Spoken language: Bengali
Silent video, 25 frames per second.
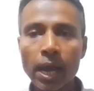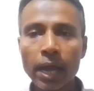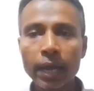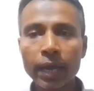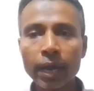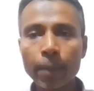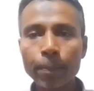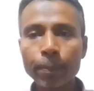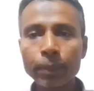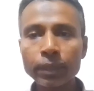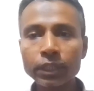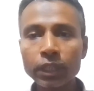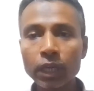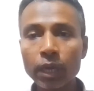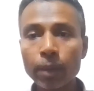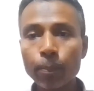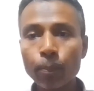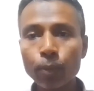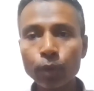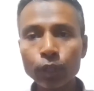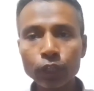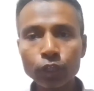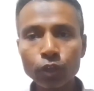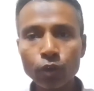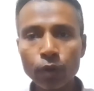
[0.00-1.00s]
আর আপনি চাইলে
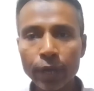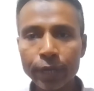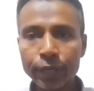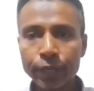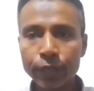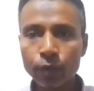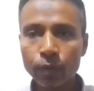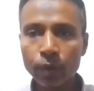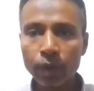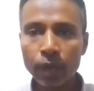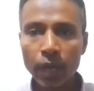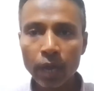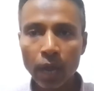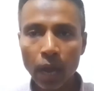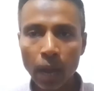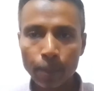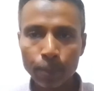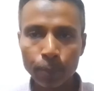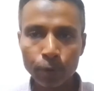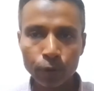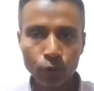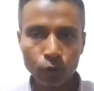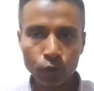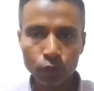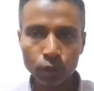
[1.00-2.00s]
প্রতিদিন একটি করে
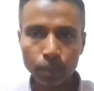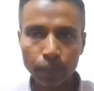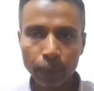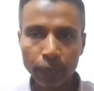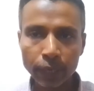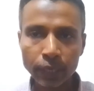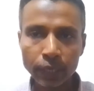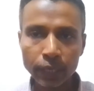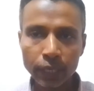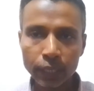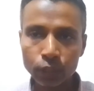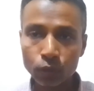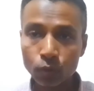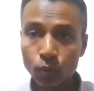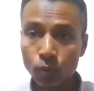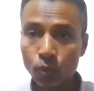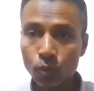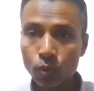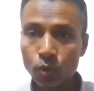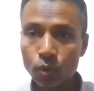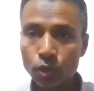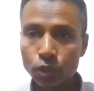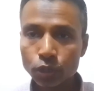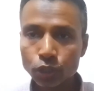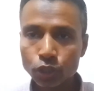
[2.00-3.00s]
আপলোড করতে পারেন এতে
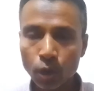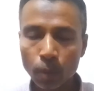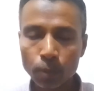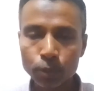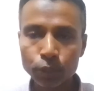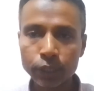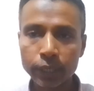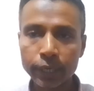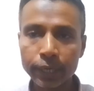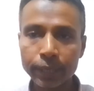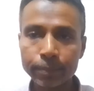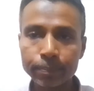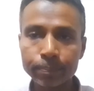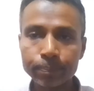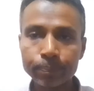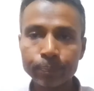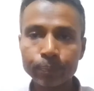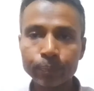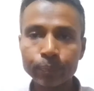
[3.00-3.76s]
কোনো সমস্যা নেই